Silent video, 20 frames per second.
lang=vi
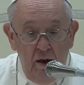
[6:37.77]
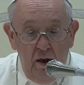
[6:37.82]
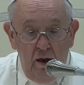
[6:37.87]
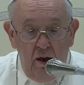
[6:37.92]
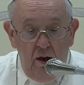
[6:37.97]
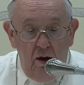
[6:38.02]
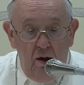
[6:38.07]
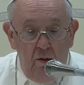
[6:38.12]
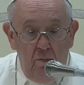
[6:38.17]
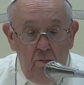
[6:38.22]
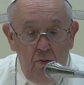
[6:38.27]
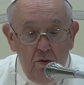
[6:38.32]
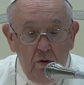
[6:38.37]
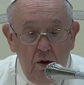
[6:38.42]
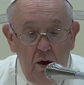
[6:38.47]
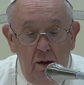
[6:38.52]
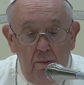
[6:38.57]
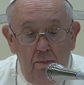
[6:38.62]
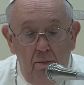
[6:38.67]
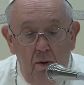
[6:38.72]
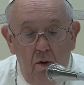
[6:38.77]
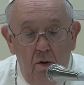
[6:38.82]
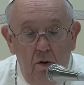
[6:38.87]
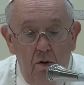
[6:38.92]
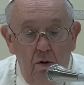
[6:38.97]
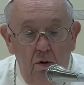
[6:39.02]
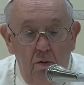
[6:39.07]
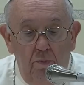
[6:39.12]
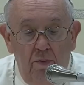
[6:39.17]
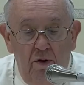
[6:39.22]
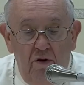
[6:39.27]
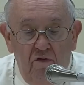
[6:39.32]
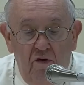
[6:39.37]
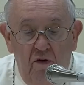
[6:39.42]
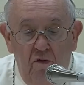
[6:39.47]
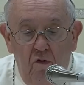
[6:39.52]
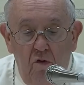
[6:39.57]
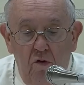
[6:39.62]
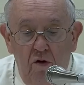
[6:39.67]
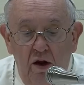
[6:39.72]
tìm cách sống bằng cái giá phải
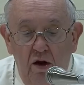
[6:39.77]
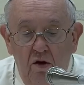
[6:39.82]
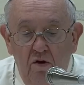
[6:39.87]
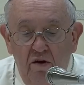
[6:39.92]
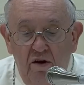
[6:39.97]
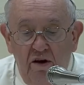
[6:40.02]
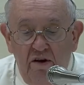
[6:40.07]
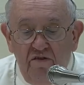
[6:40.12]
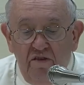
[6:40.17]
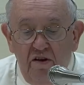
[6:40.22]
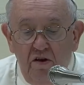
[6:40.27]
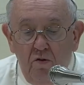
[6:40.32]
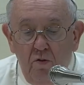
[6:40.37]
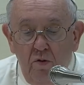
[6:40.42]
trả của người khác.